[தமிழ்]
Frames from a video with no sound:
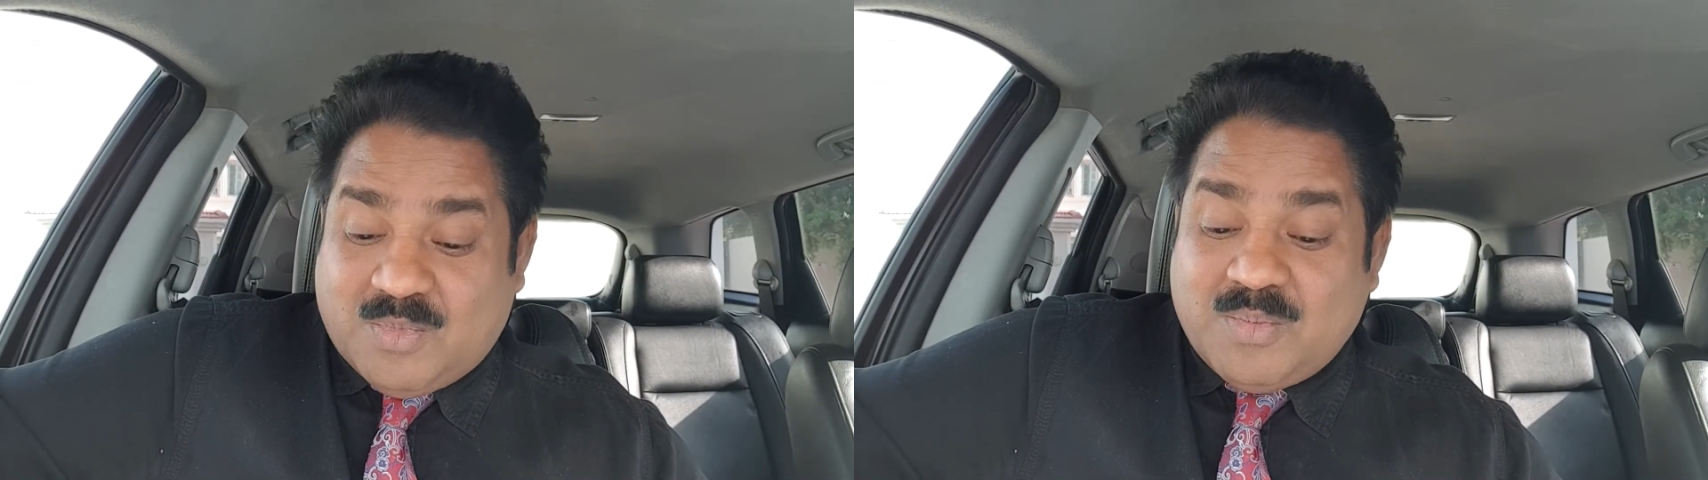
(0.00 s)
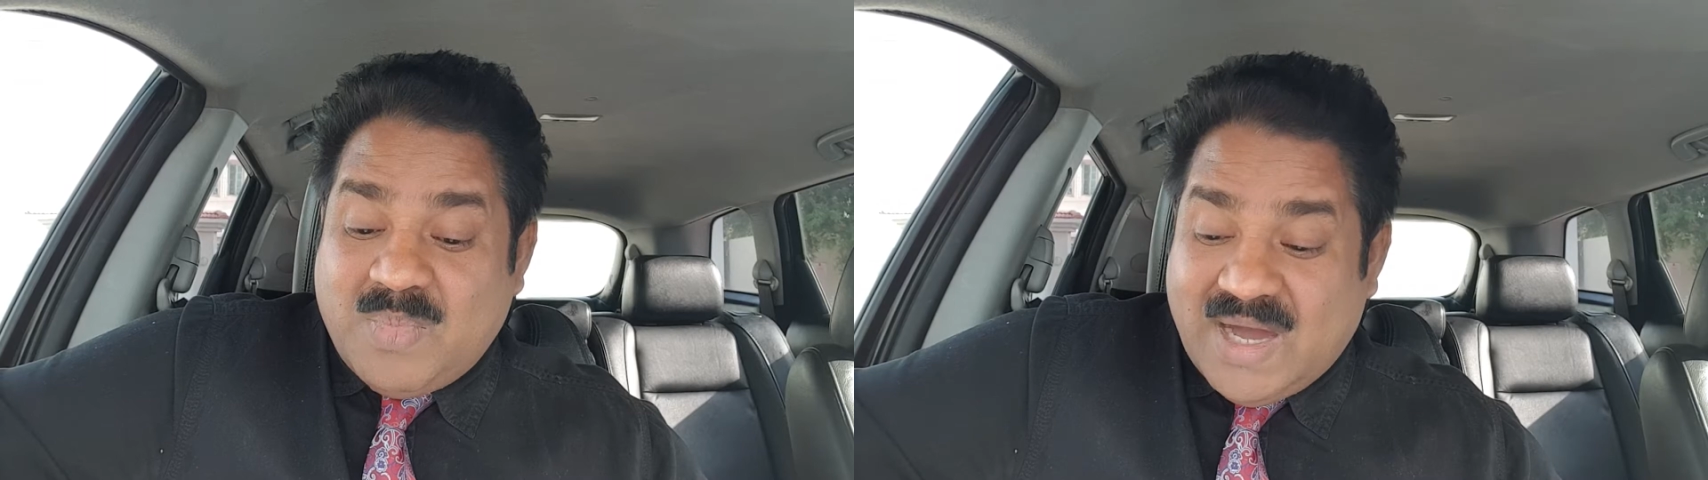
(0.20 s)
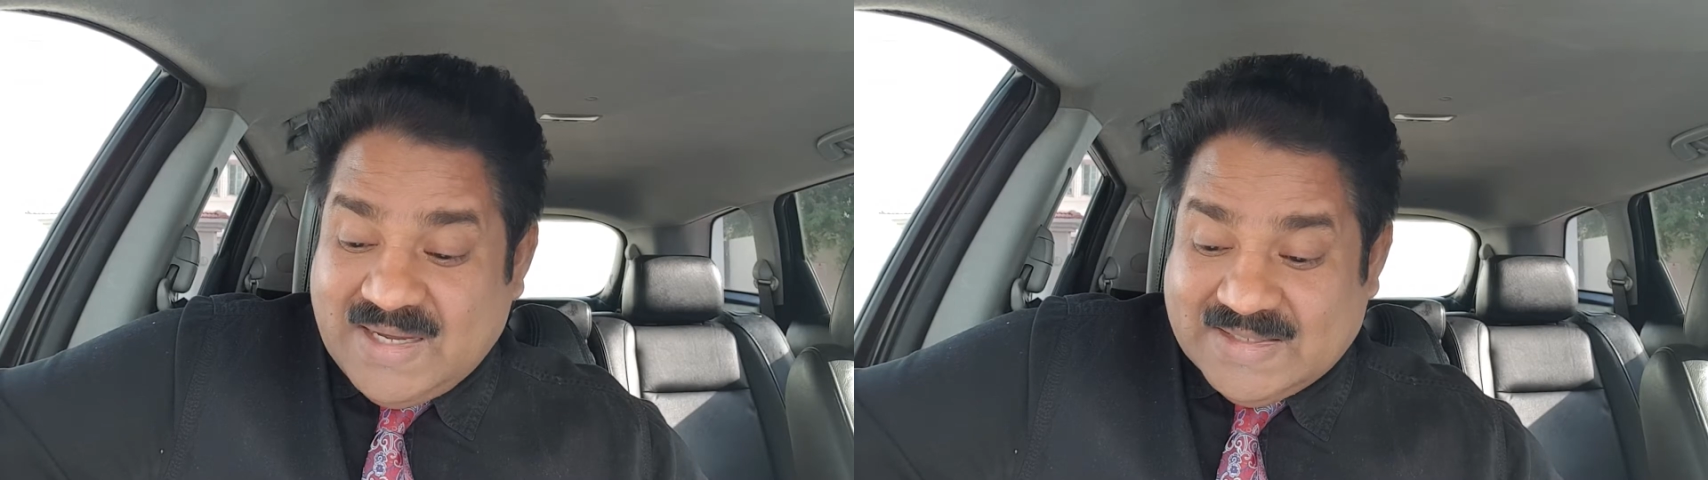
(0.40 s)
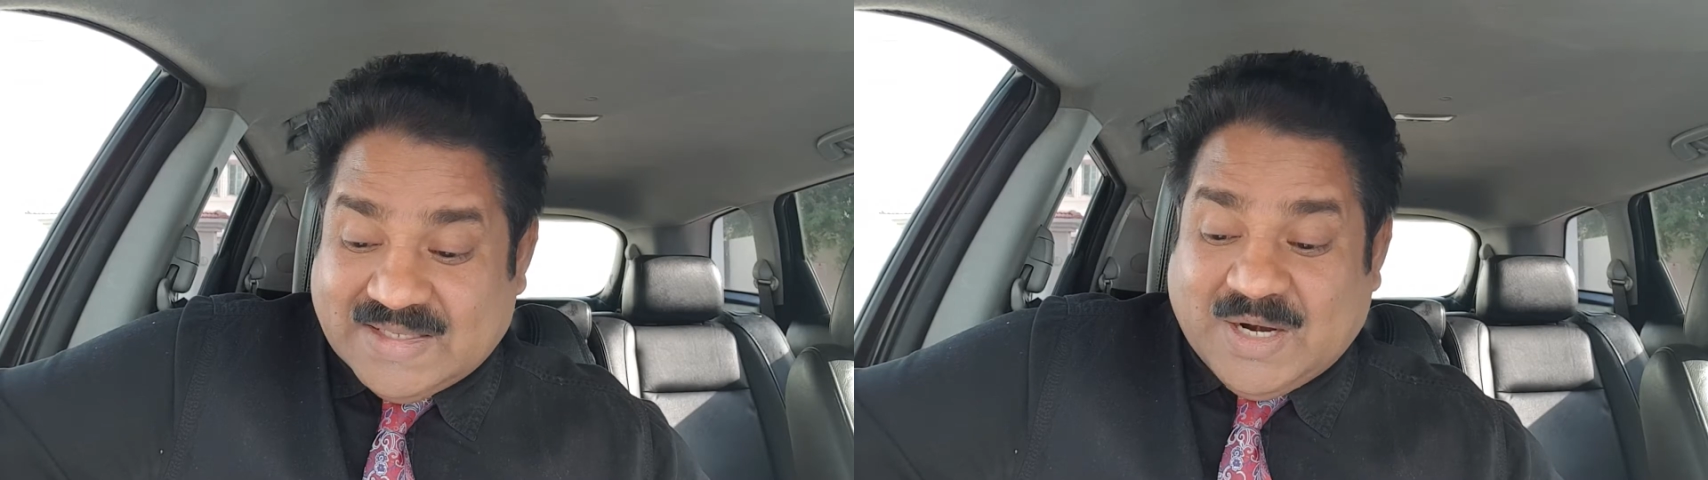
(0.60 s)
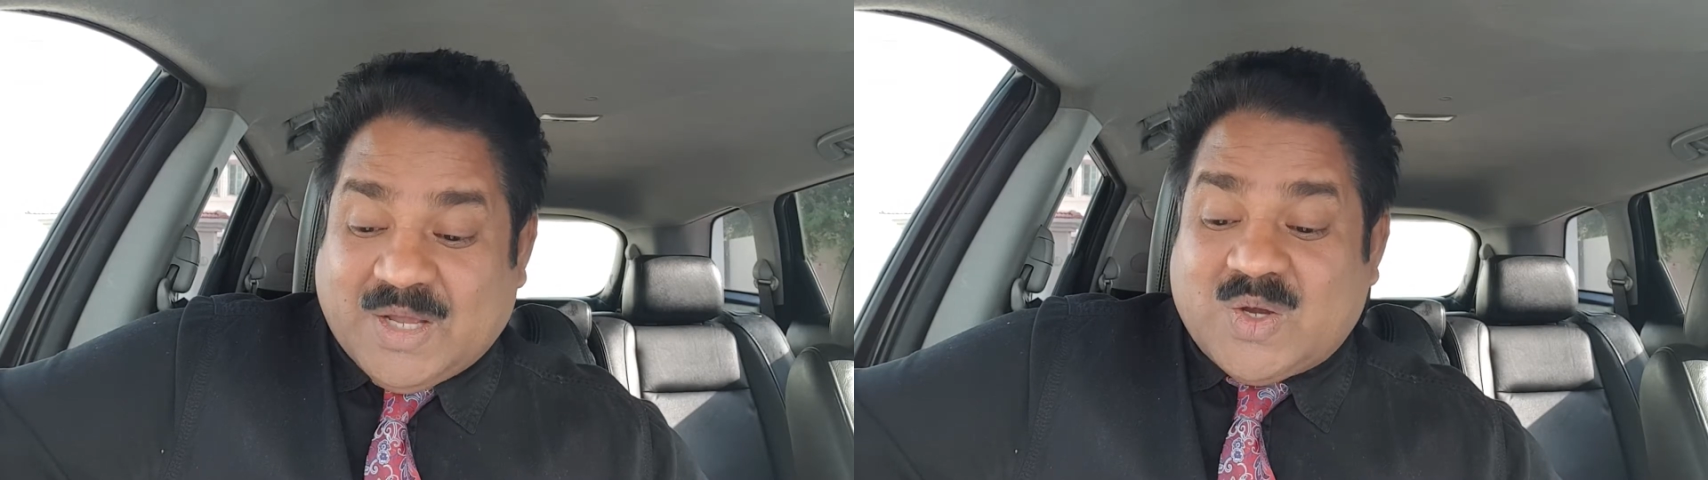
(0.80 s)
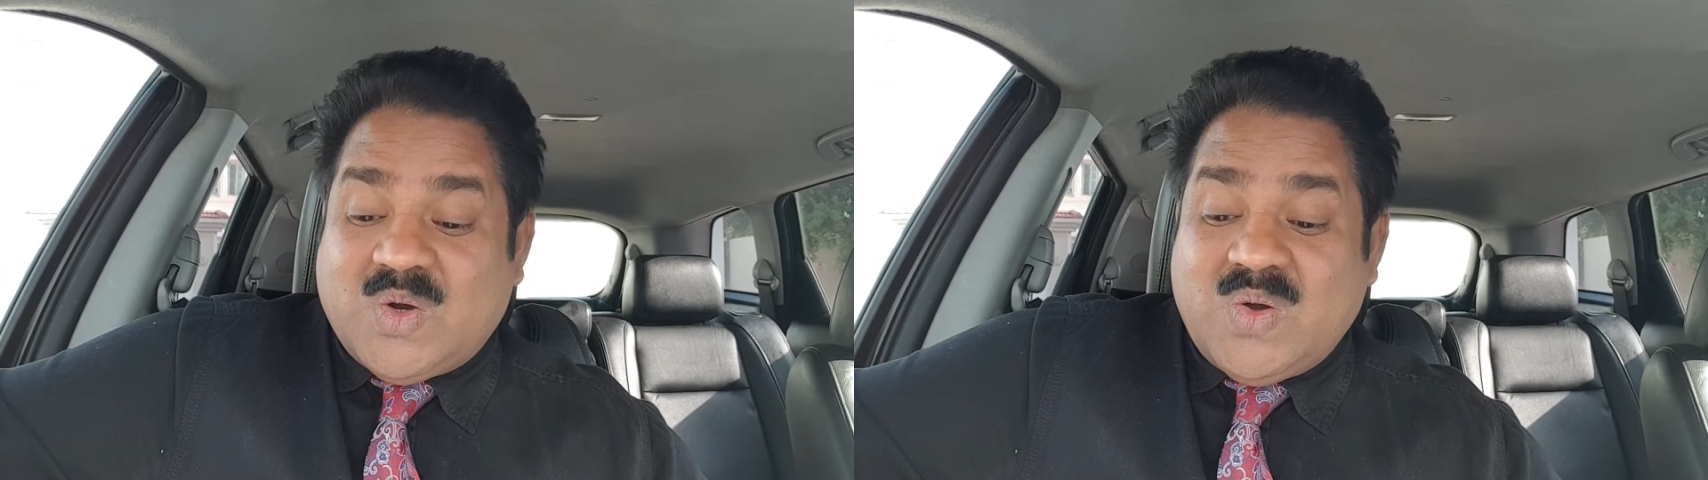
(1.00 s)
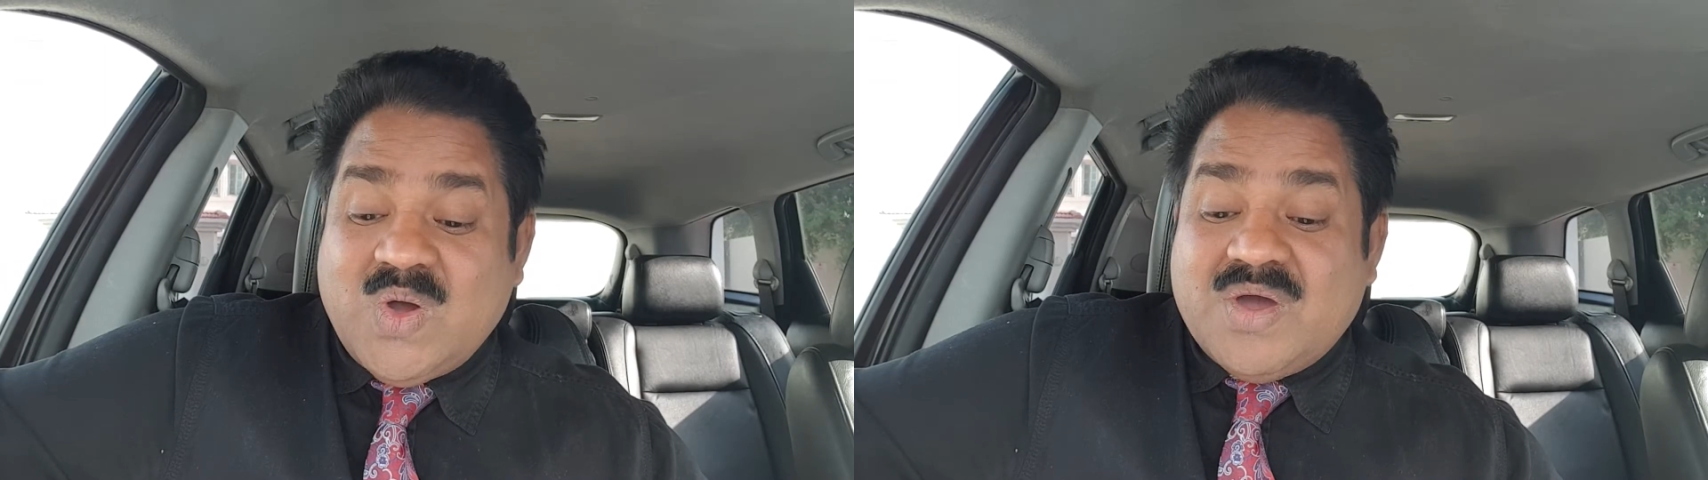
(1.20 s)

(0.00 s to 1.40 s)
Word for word: முன்பாக இது நடக்கும்